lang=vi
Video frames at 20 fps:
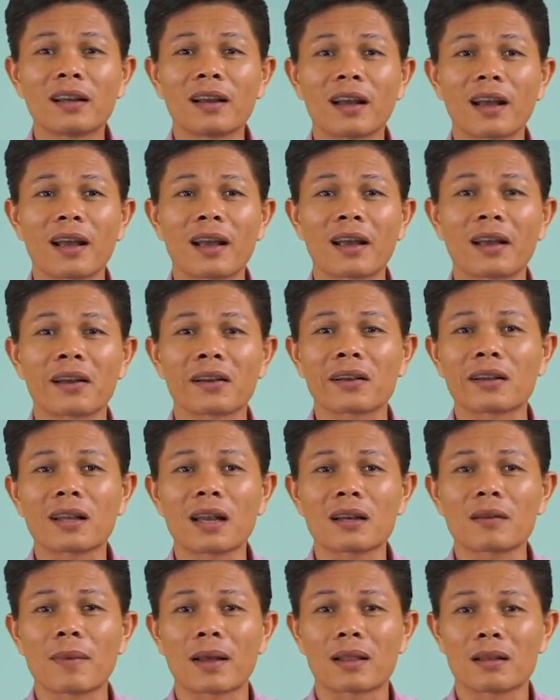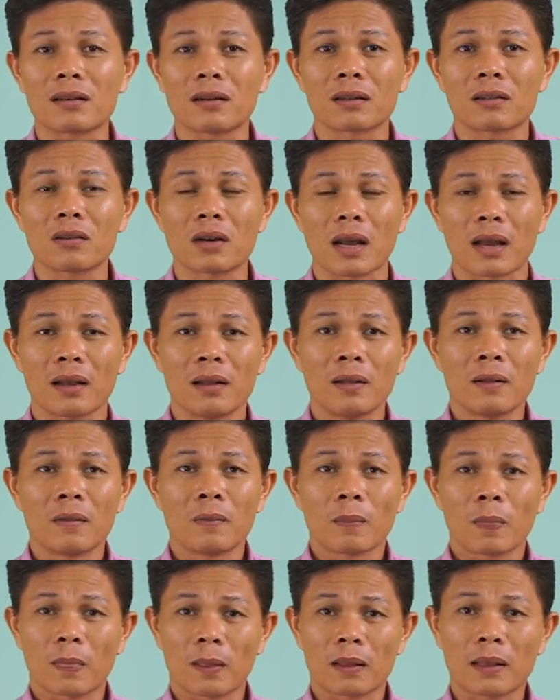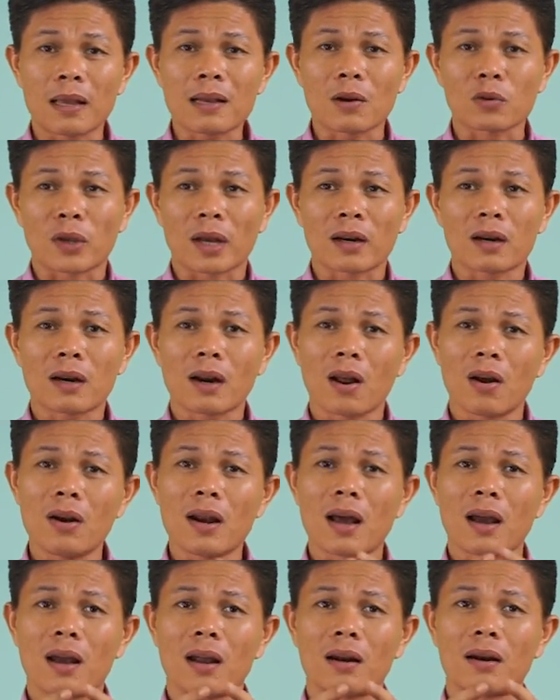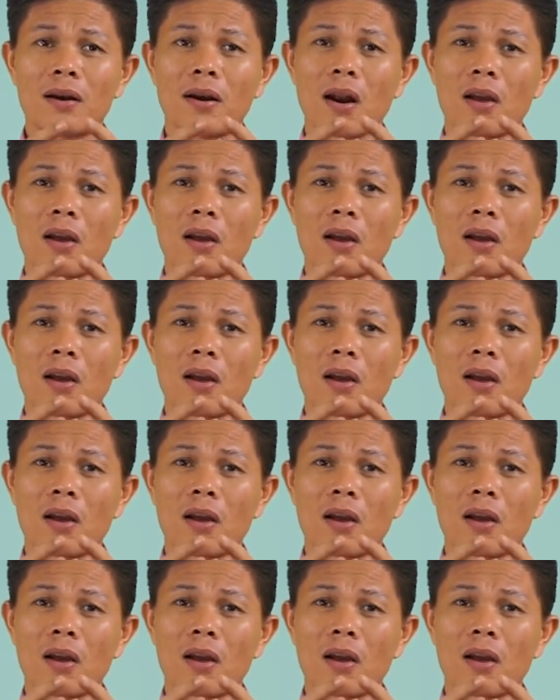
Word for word: à các các bạn thấy chưa tức là cái câu chuyện nó nói là